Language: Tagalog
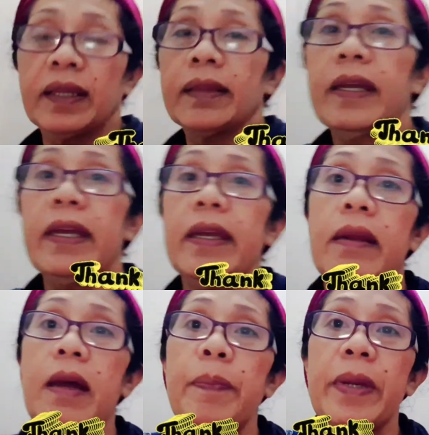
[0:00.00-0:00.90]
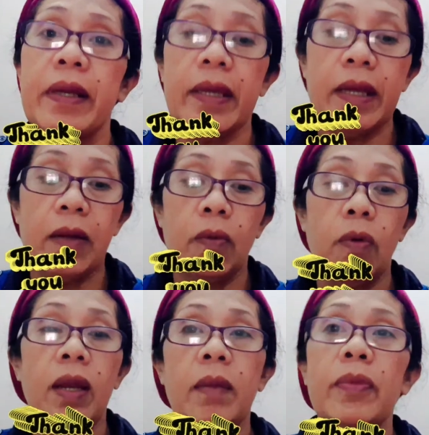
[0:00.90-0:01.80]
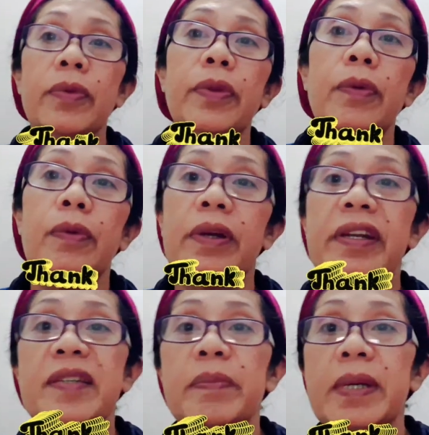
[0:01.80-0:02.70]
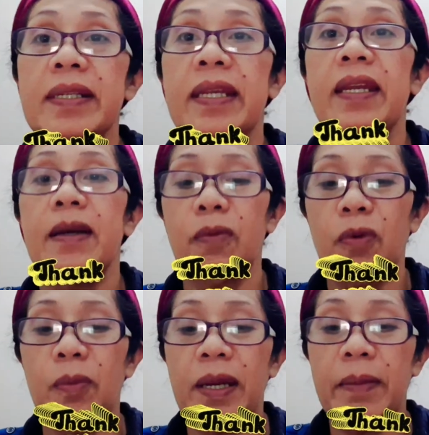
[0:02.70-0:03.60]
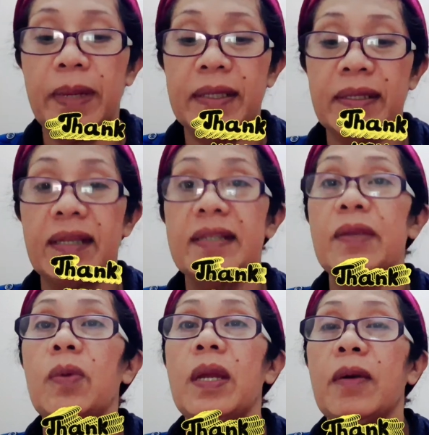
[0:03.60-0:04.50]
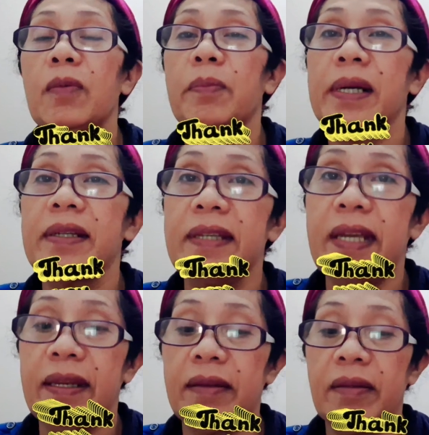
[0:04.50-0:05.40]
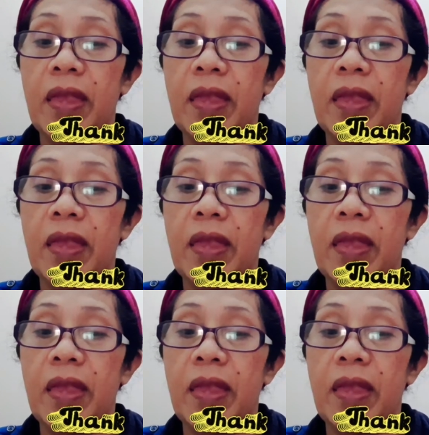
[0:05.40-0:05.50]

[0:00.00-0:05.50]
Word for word: Nahihirapan kaya ako. Alam mo, noong Christmas, hindi ako lumalabas kasi wala akong vaccine.